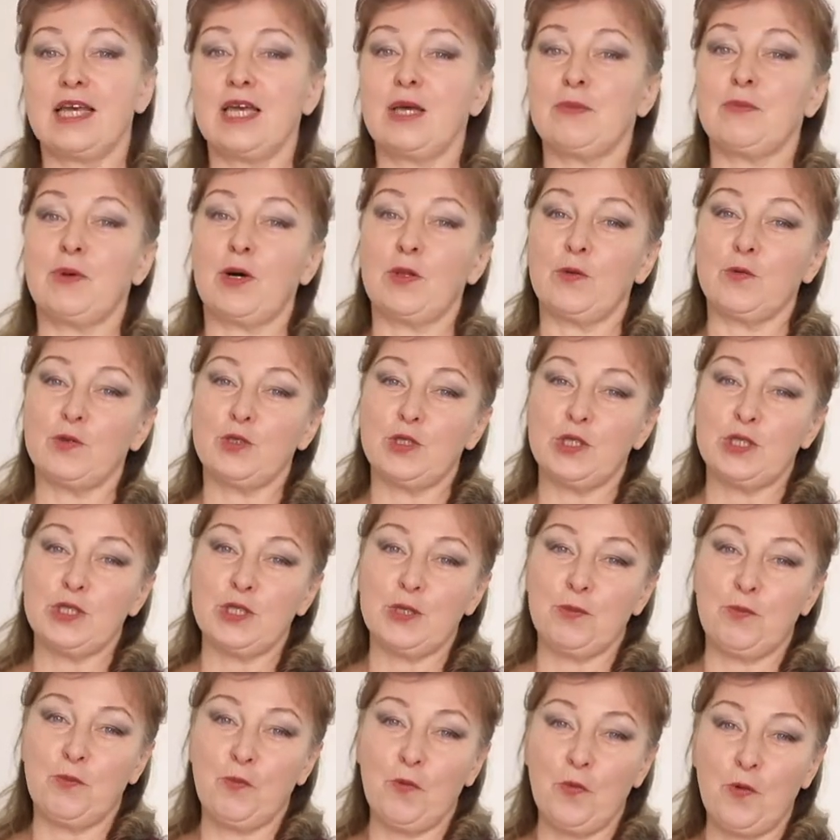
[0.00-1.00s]
и
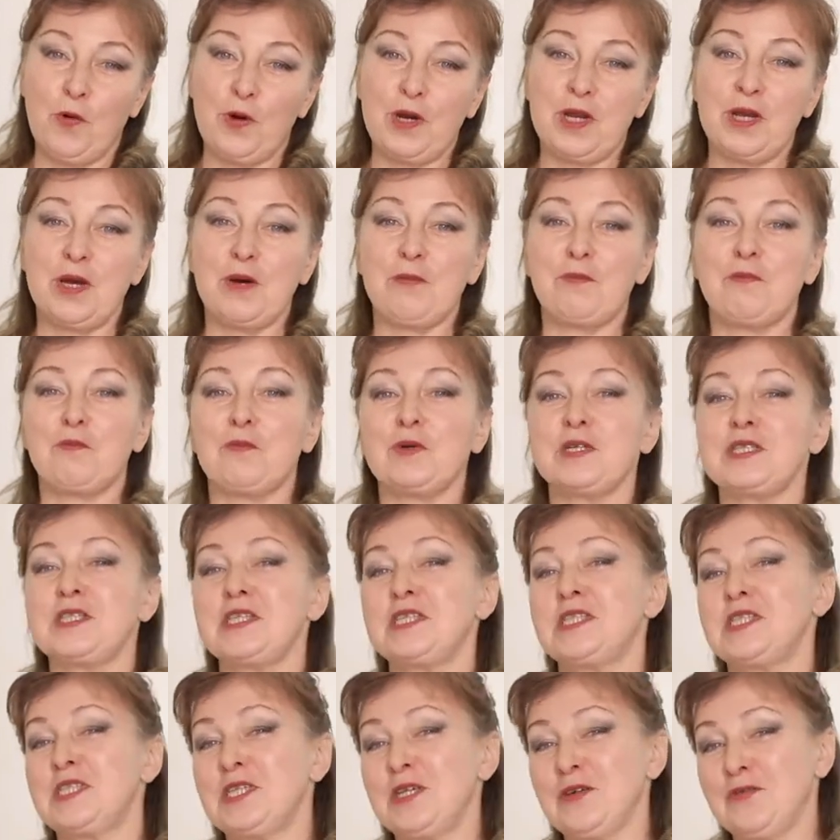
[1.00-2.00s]
получите море
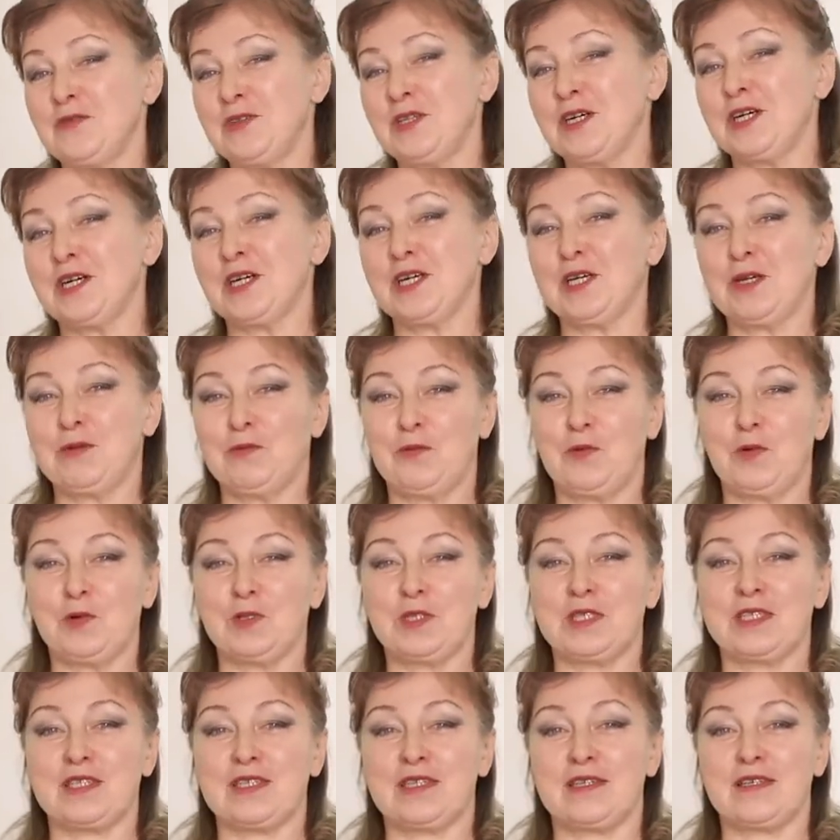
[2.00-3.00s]
позитивных
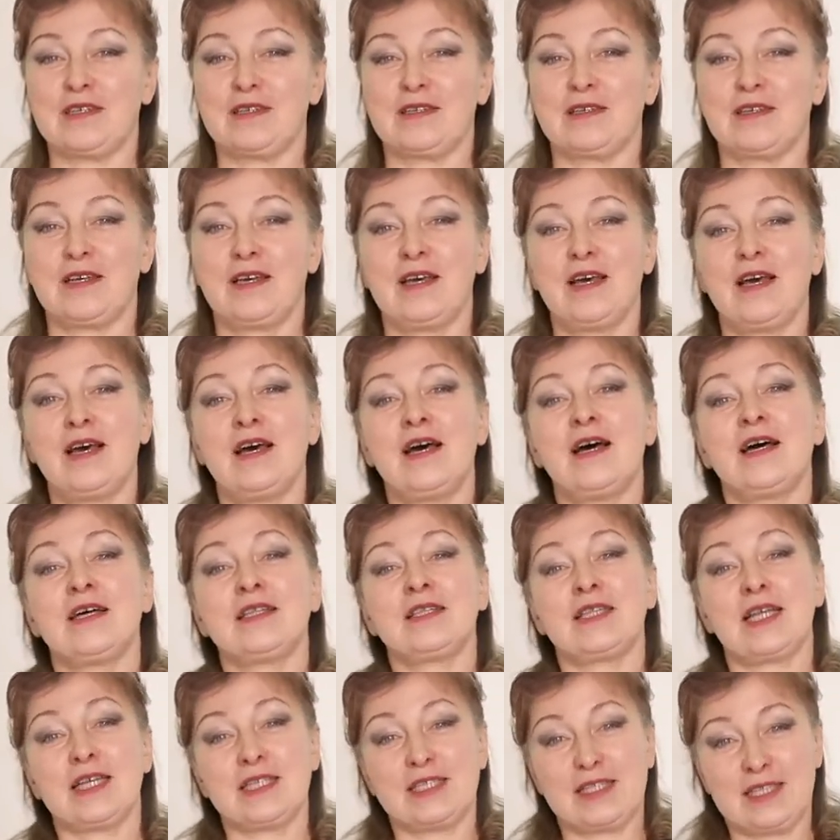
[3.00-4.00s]
эмоций.
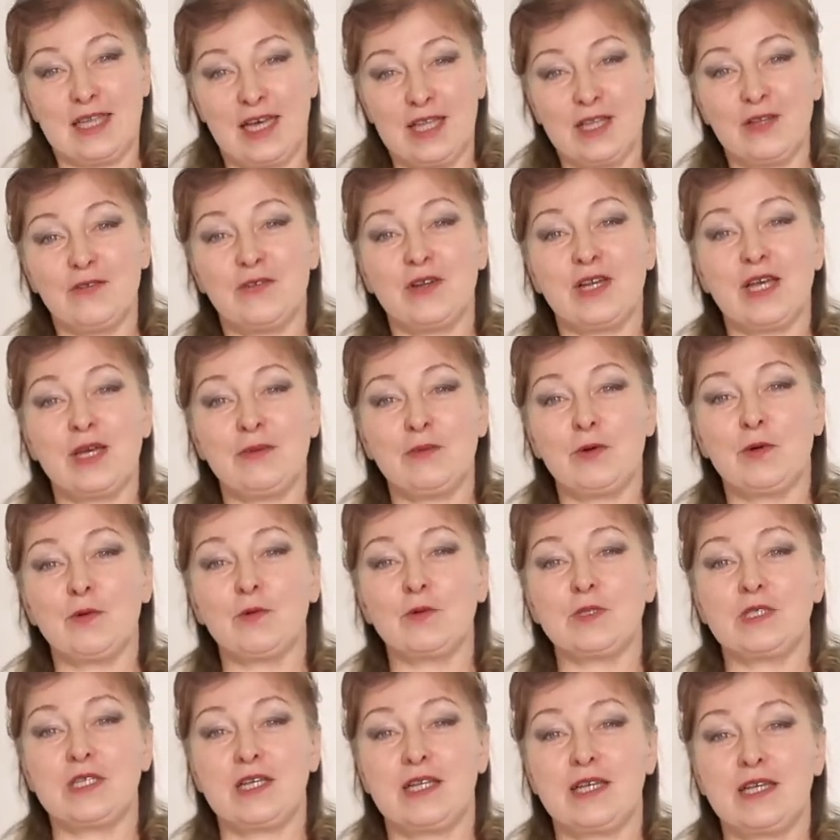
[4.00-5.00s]
Настало время
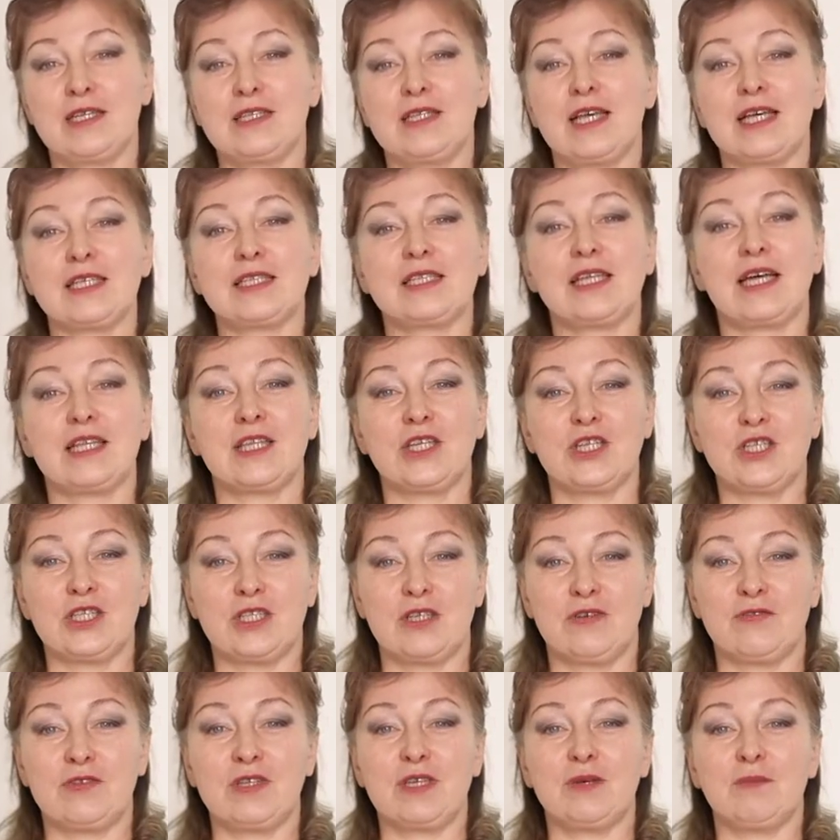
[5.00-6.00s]
уделить
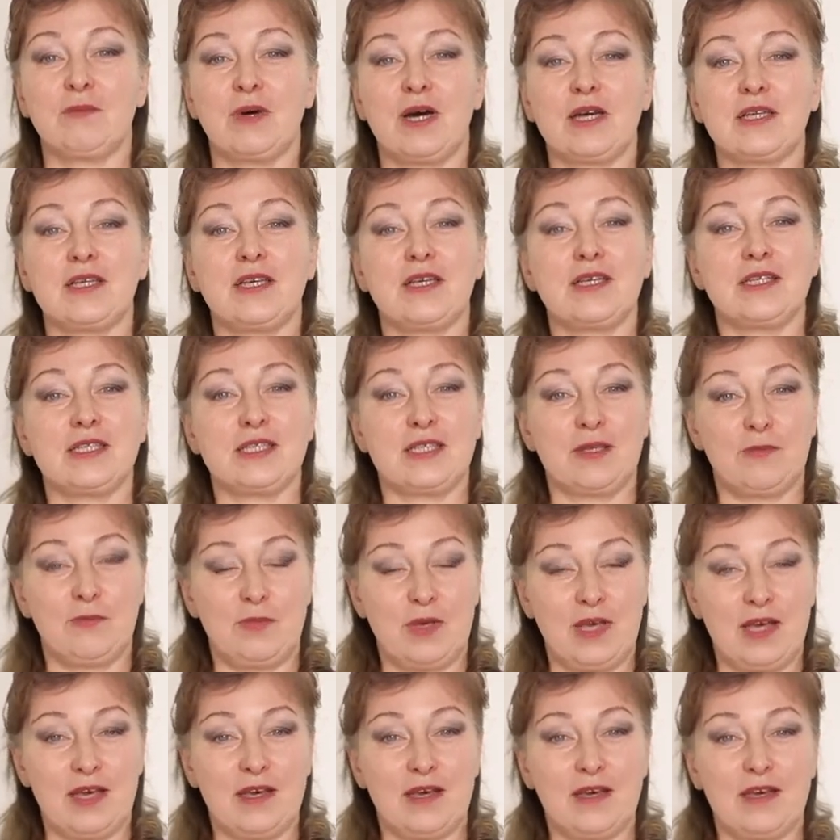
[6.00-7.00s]
достаточно внимания
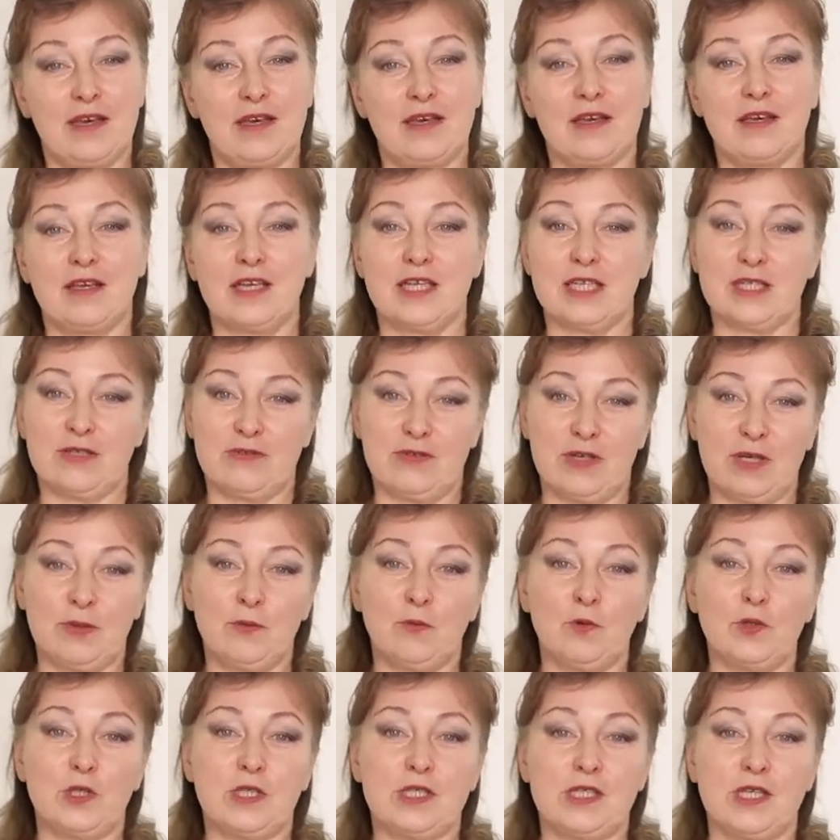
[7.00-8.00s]
себе и
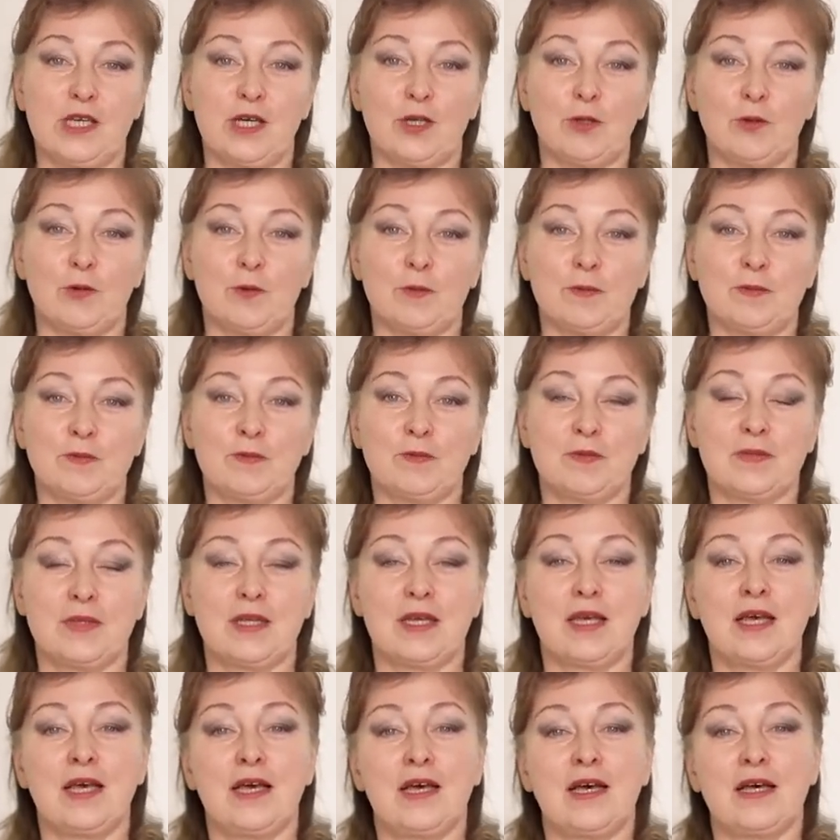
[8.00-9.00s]
своему телу.
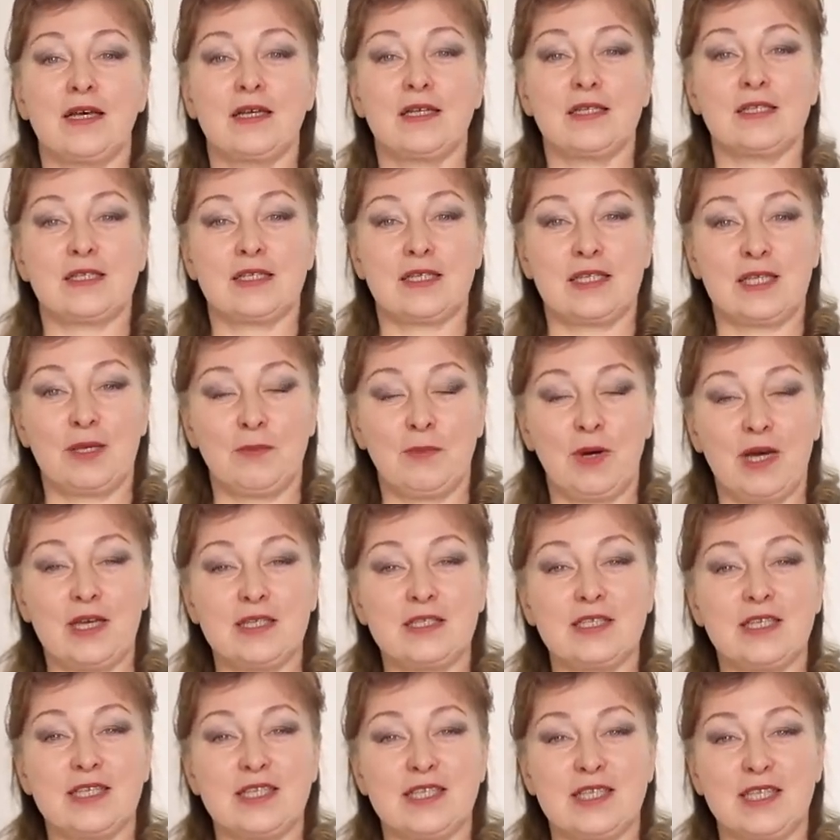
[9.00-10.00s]

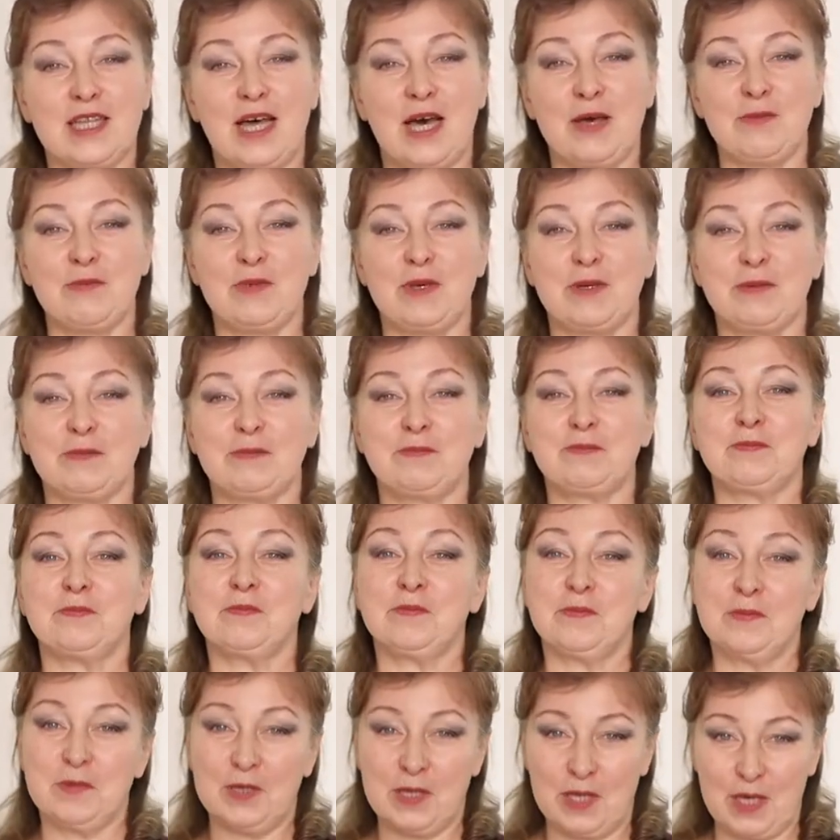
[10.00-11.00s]
Занимайтесь с нами
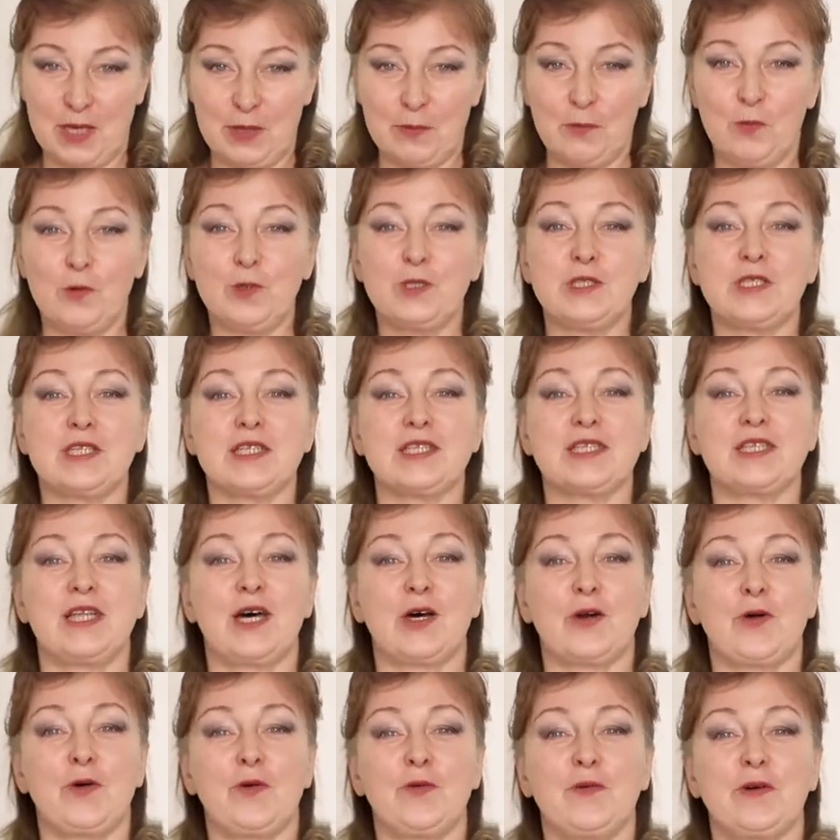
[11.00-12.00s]
и будьте
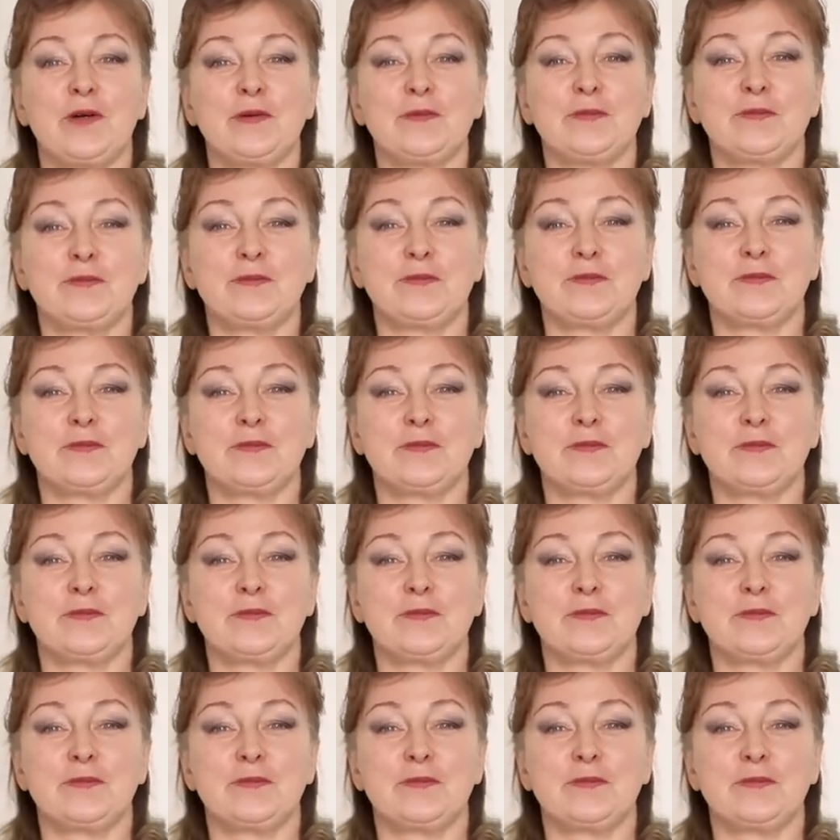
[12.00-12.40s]
здоровы!